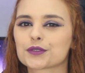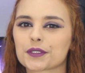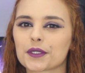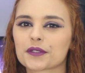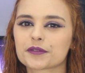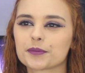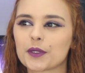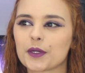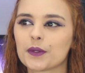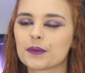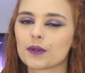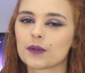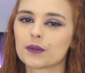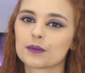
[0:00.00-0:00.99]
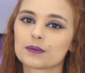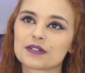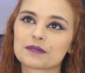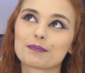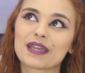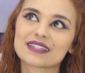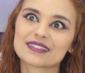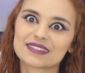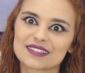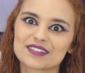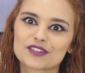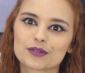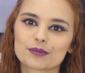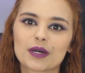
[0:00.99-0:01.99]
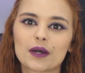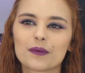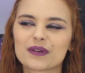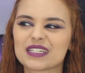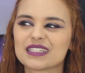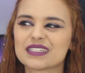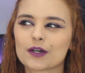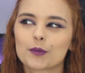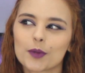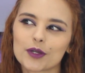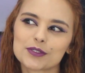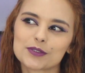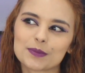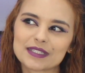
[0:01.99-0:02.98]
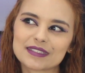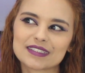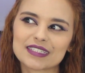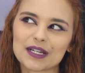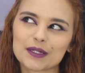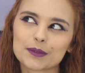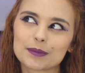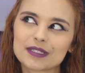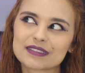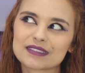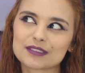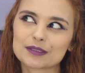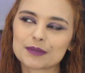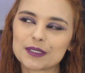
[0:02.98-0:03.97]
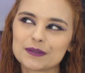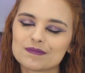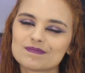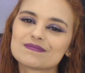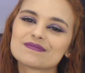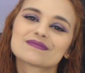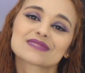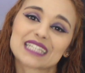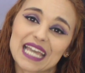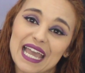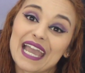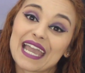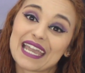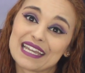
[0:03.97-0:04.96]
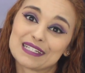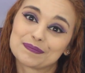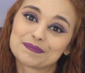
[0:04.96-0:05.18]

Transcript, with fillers: crossbow ou bestas de mão e não pode mais atirar com bestas de mão? É,